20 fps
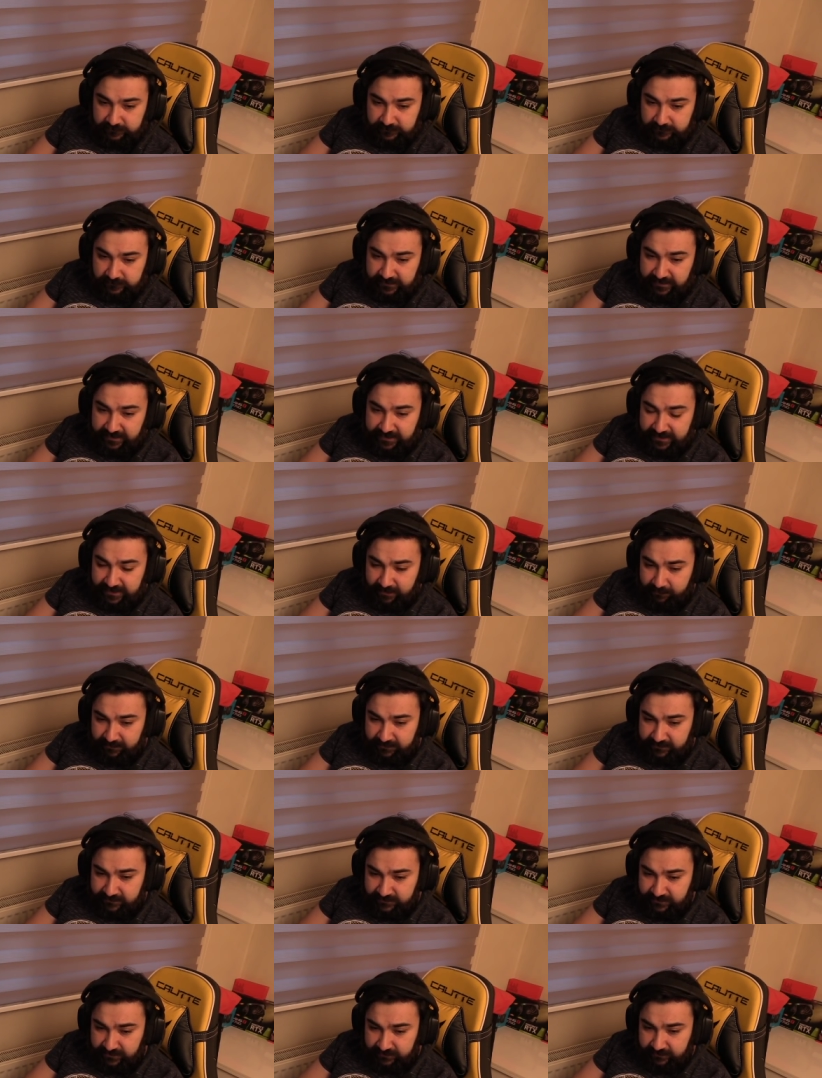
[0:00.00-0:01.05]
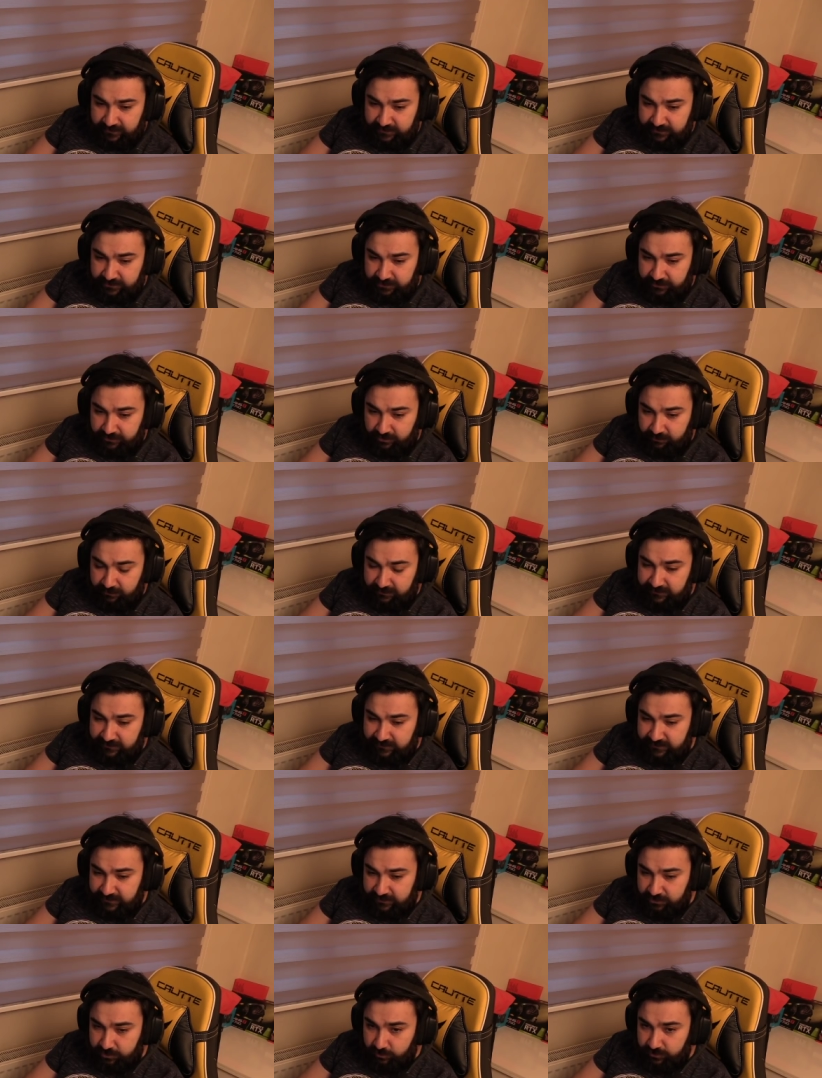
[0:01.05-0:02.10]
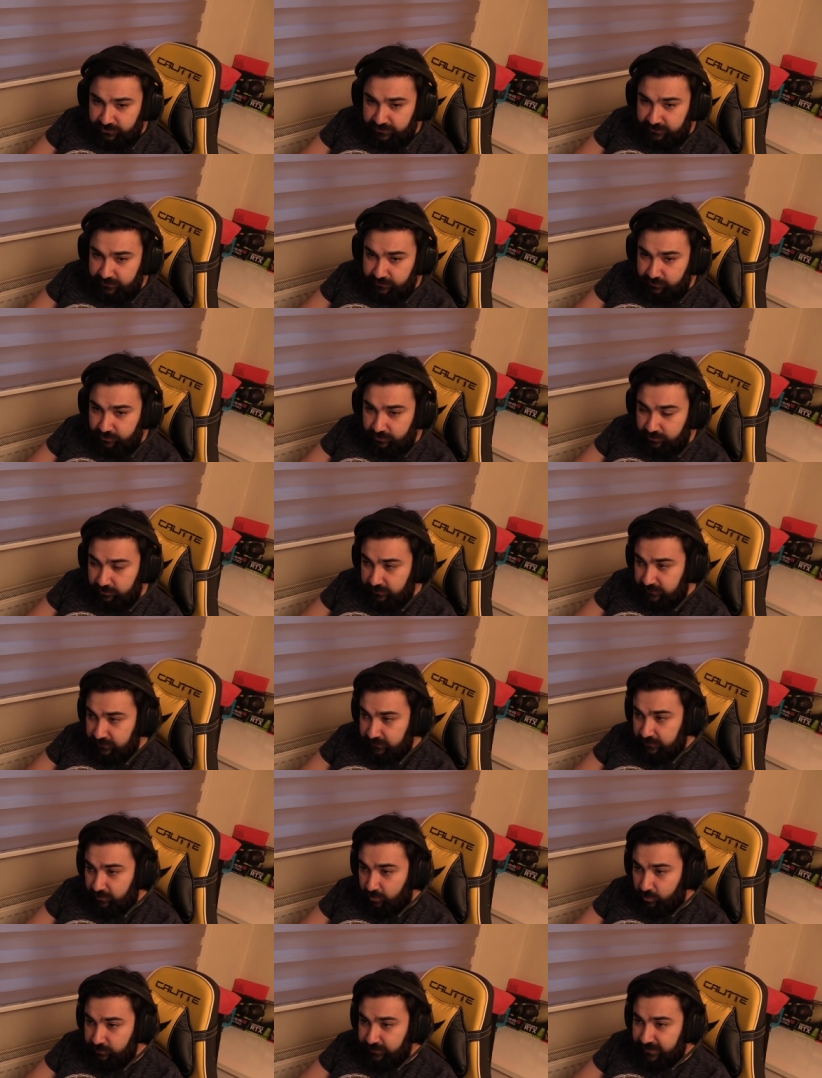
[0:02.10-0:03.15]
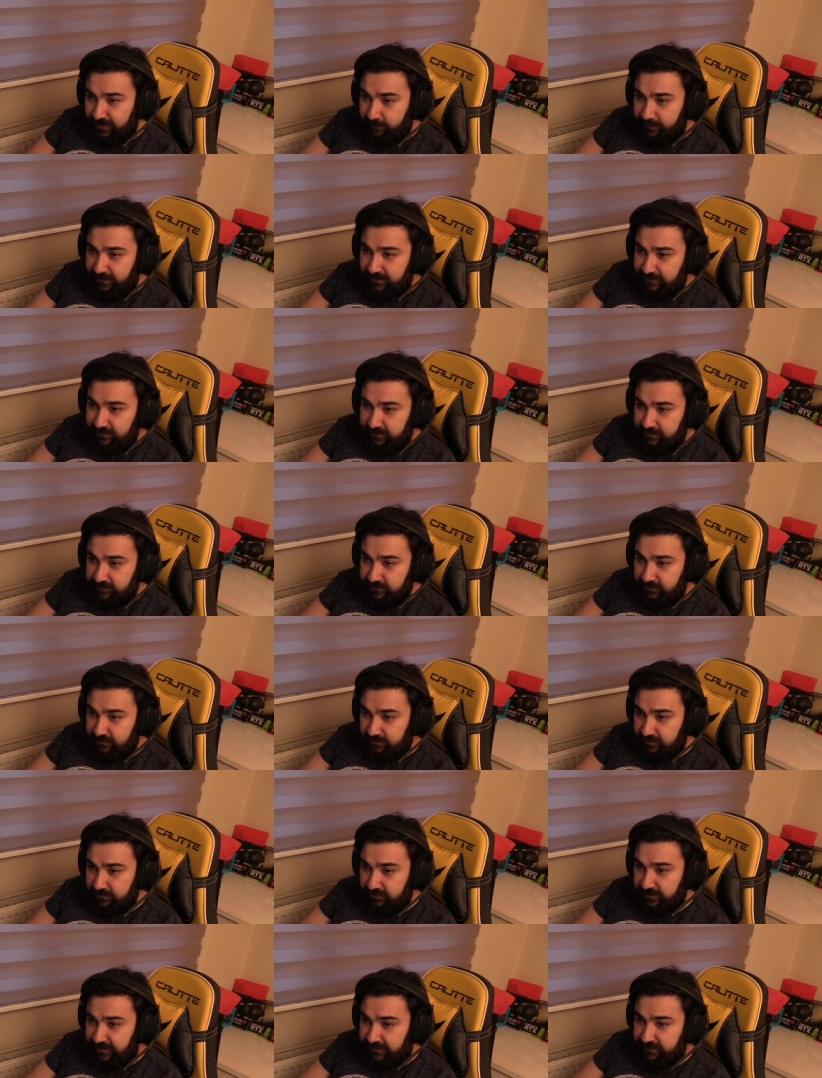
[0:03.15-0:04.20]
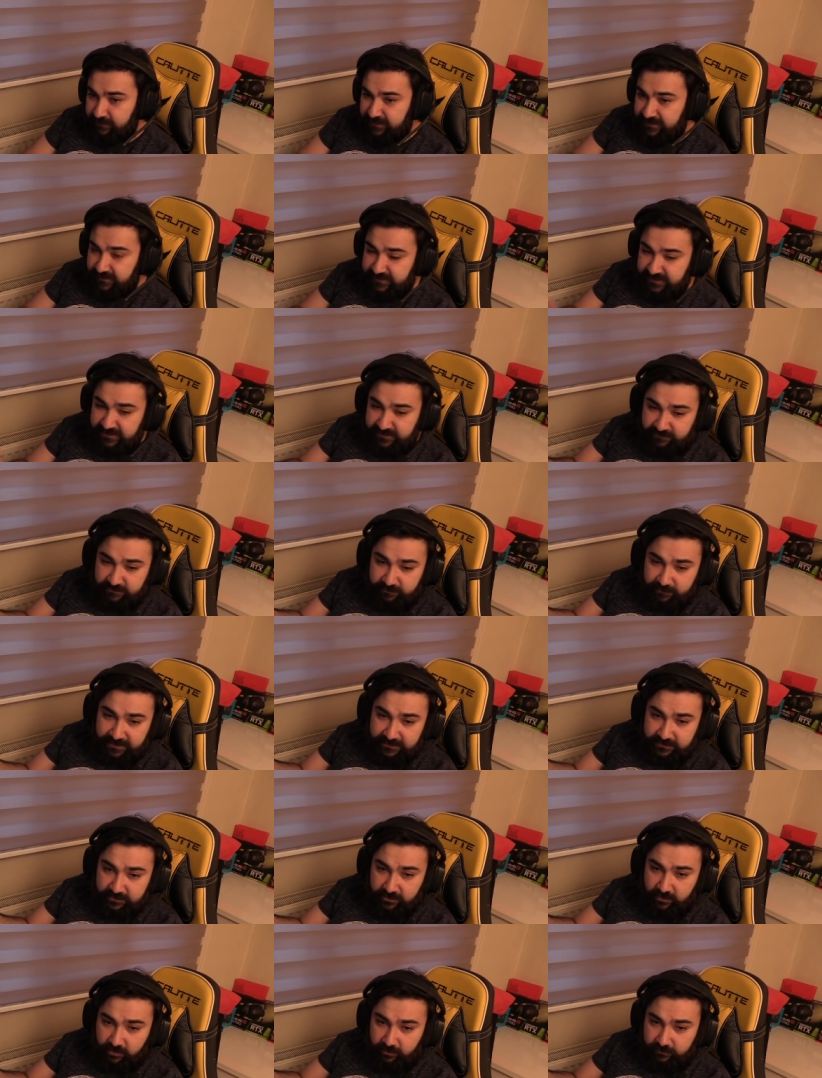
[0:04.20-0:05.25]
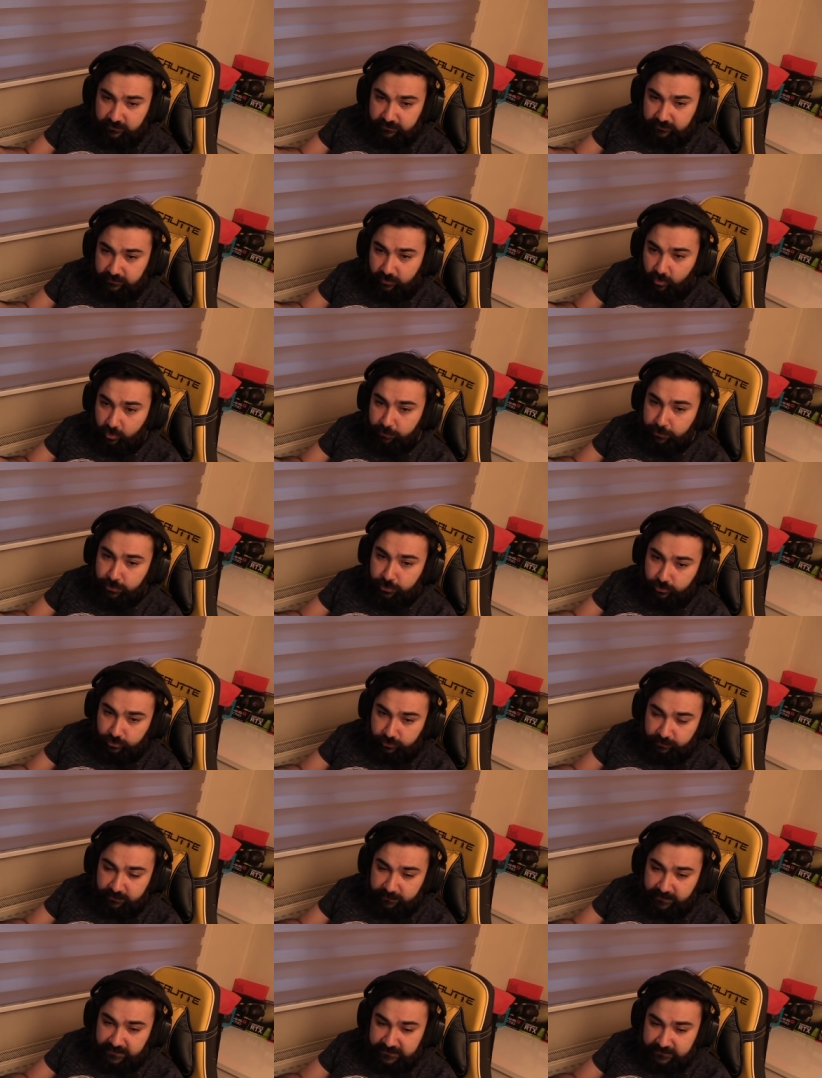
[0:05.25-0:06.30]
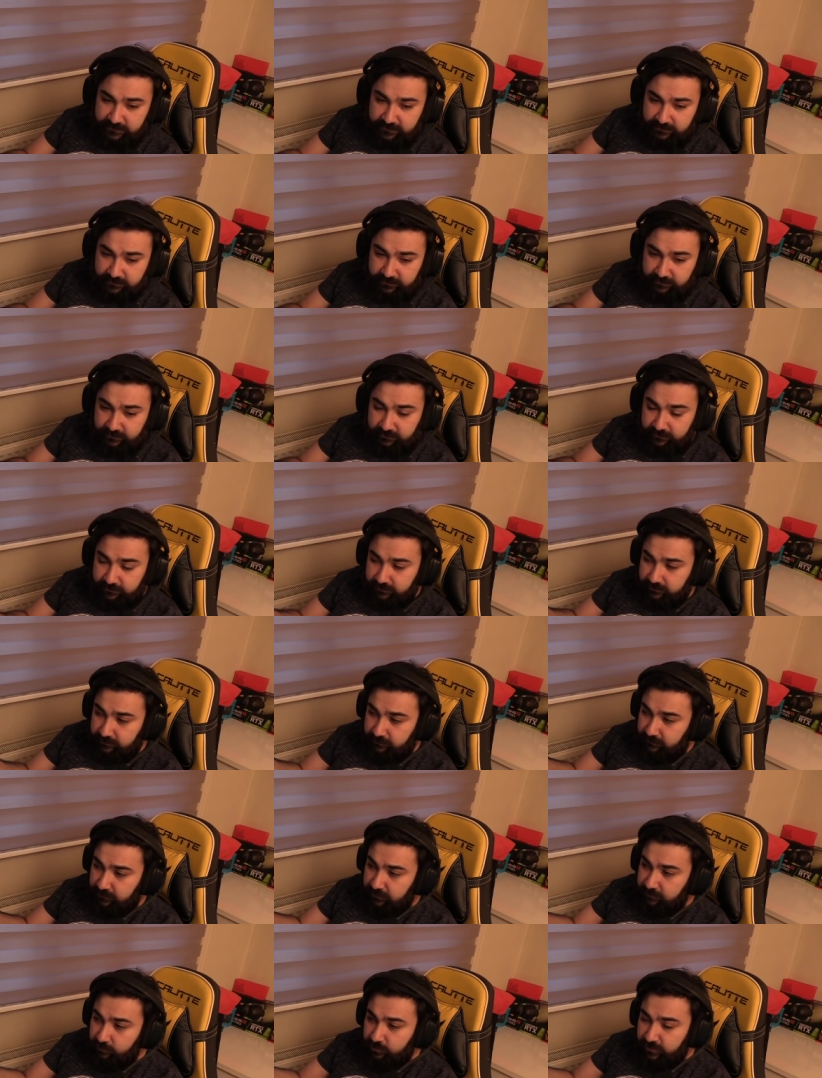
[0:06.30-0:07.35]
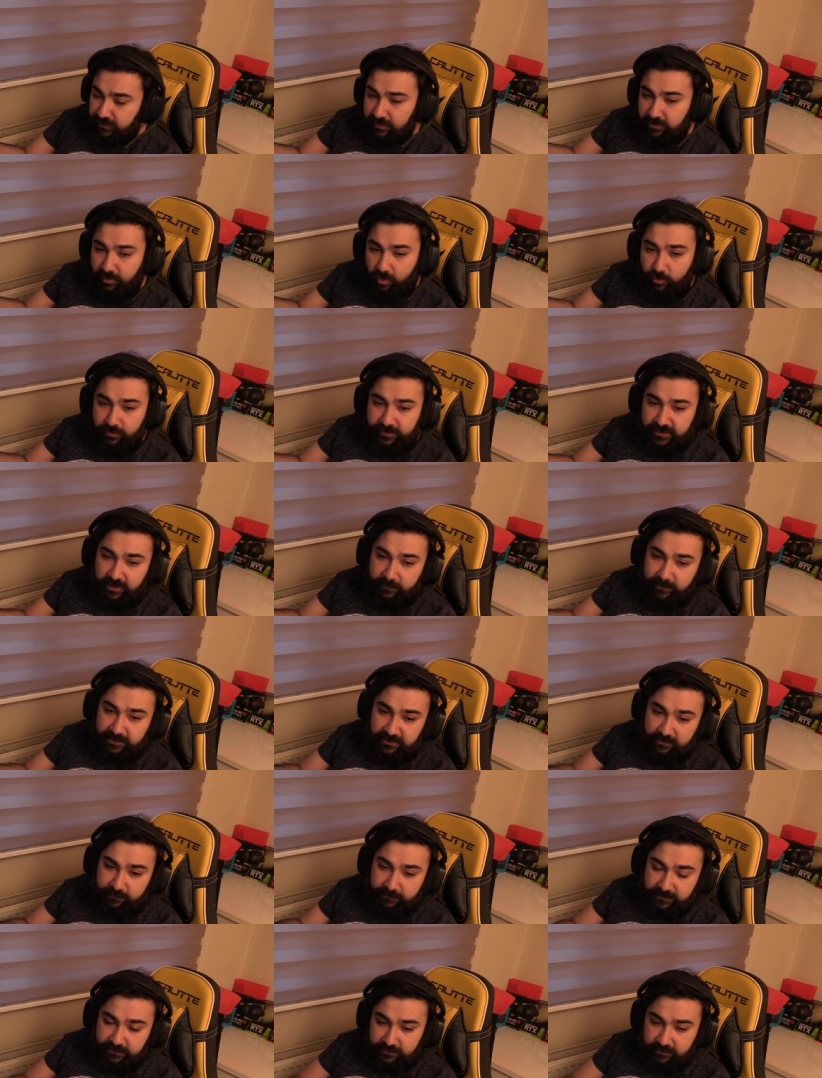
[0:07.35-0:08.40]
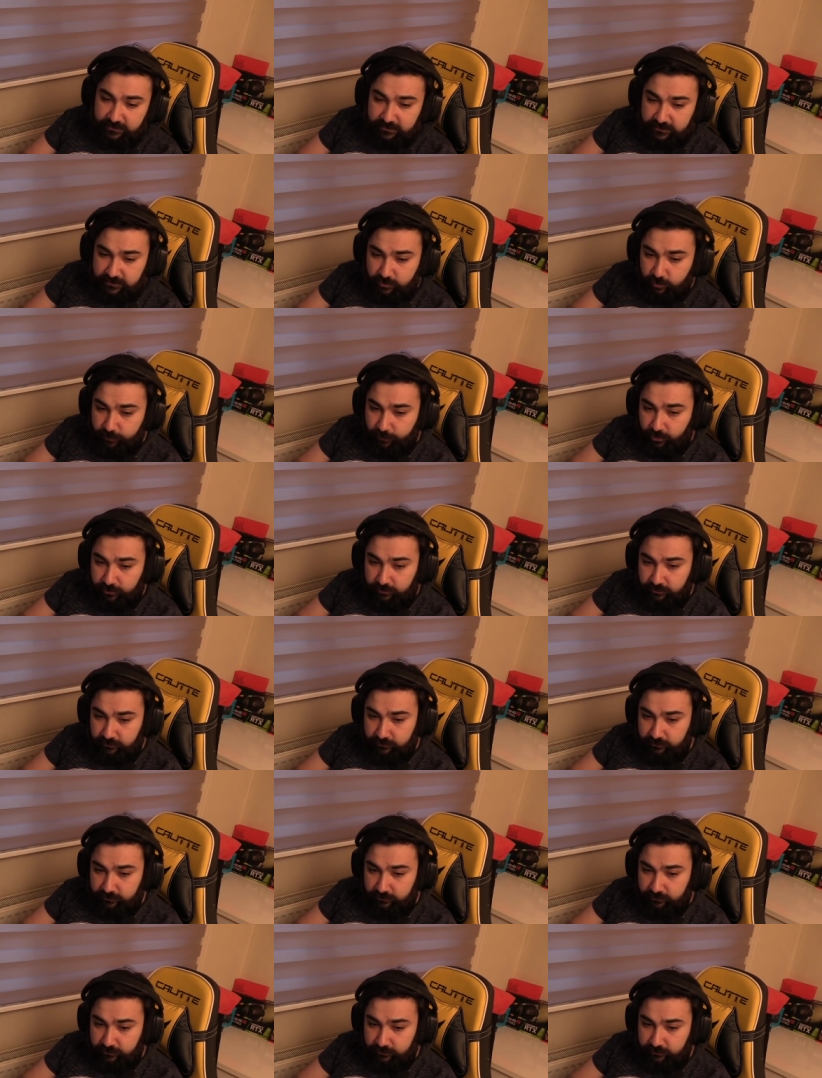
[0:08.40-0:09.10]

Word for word: Yeni gelen mitrilçek ne işe yarıyor? Mitrilçek şu işe yarıyor. 10 ee, GB'lik yani mesela Silver Bar 10 milyonluk bir bar. Bu da 10 GB'lik bir kupon